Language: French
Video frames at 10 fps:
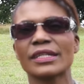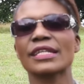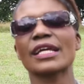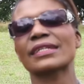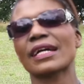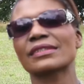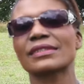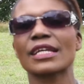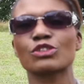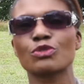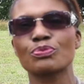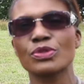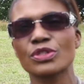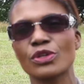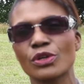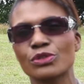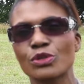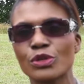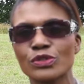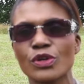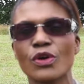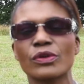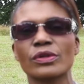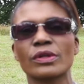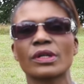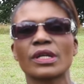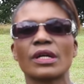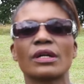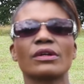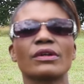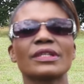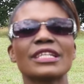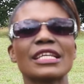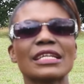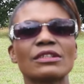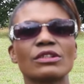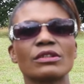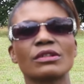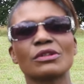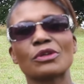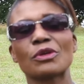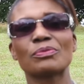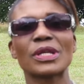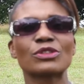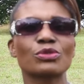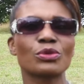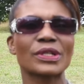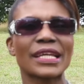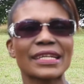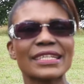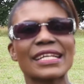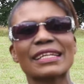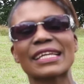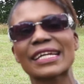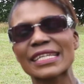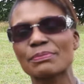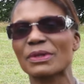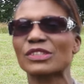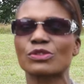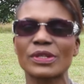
Il a un cancer depuis euh, deux ans. Euh, il est bientôt guéri, il est guéri, presque